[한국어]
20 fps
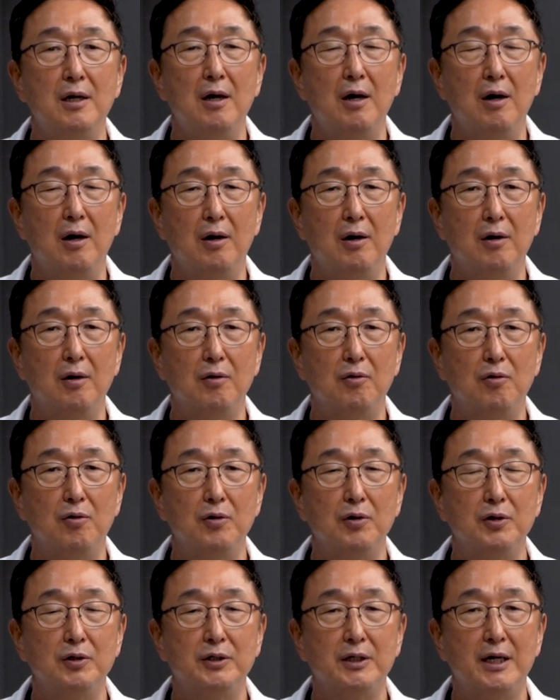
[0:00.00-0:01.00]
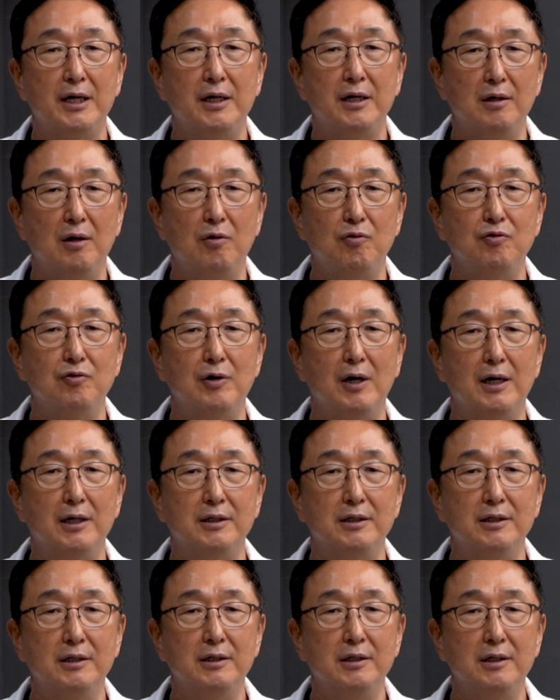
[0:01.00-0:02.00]
어, 공여자의
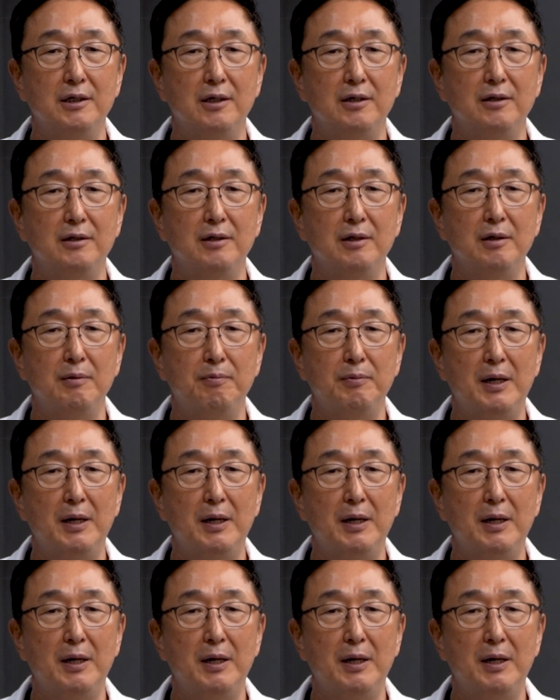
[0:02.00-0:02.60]
우간은 이런